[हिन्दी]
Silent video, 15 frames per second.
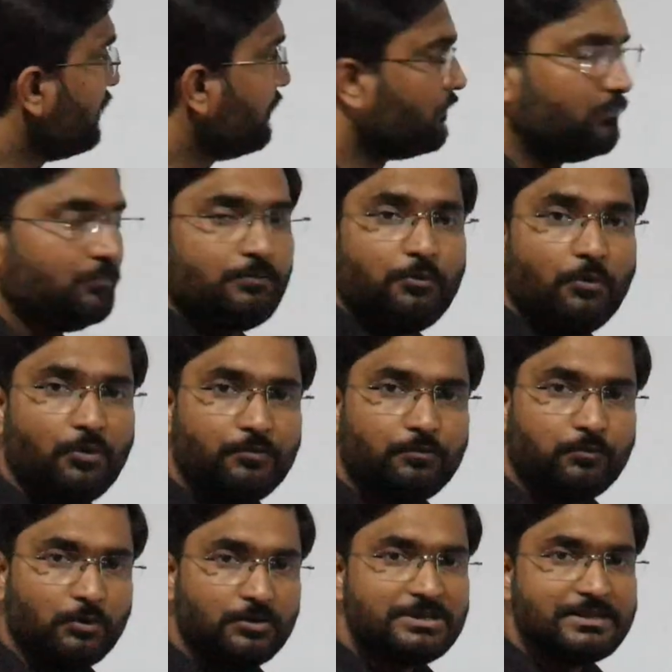था फोर
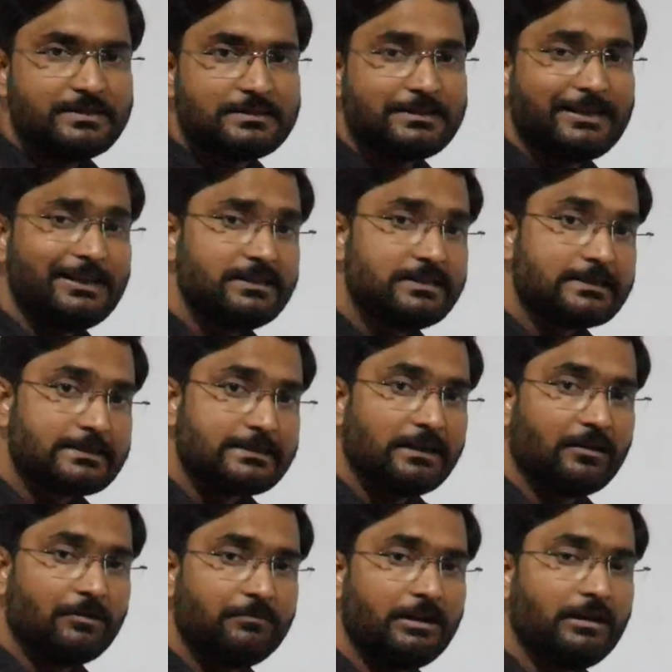वो चीज़ थी जिससे
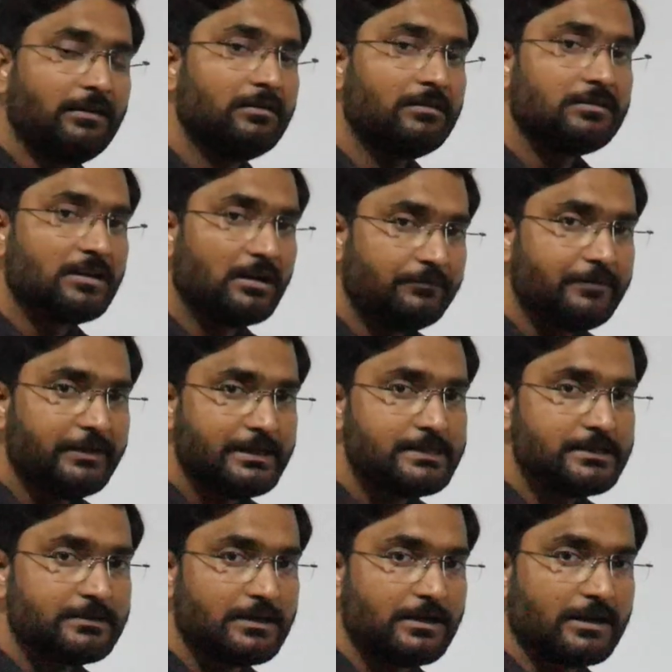हमने
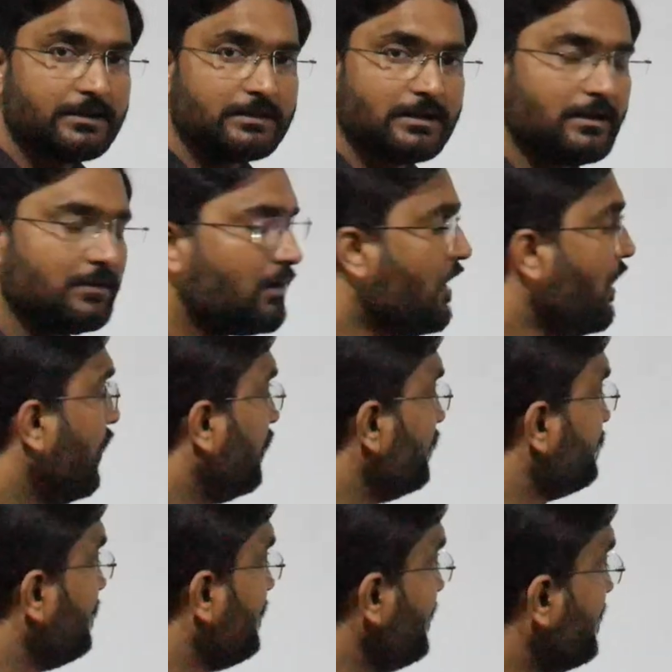कंपेरिजन किया था
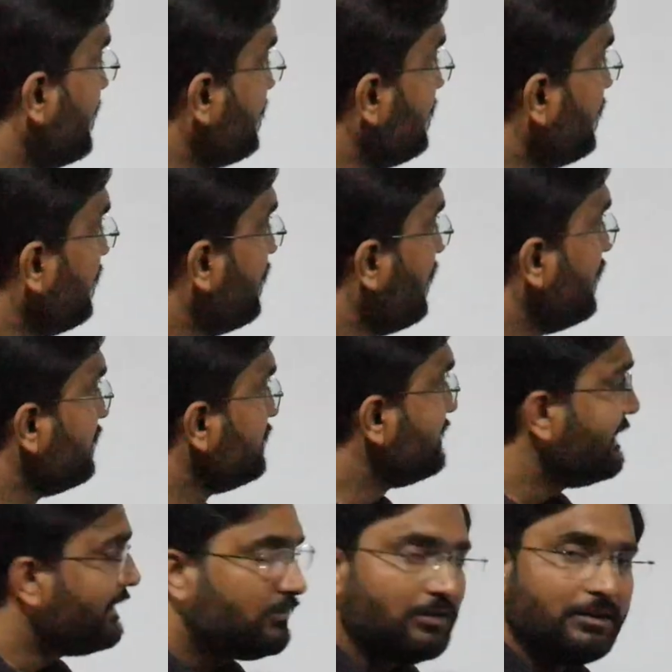और थ्री क्या था
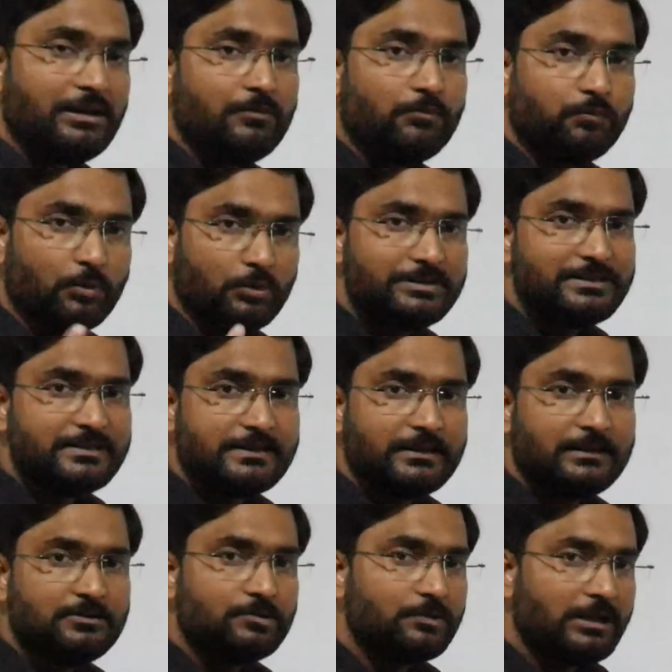ये थ्री वो चीज़
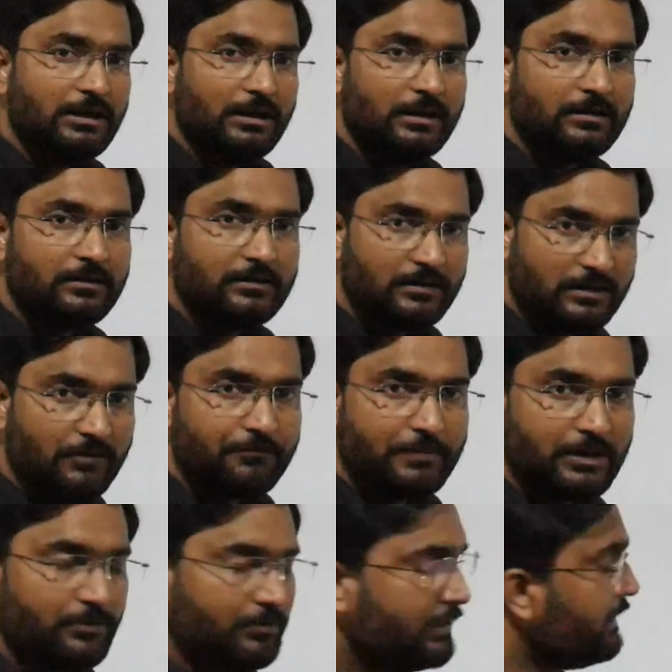है जो कि
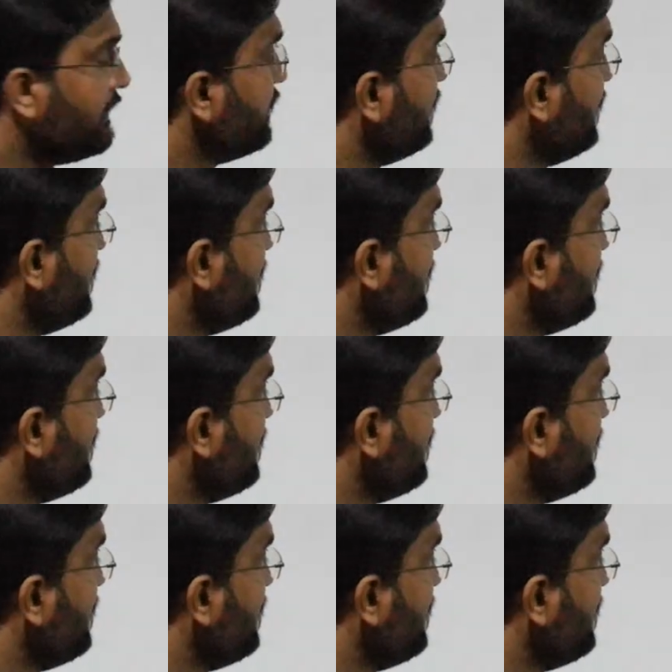कंपेयर हो रही है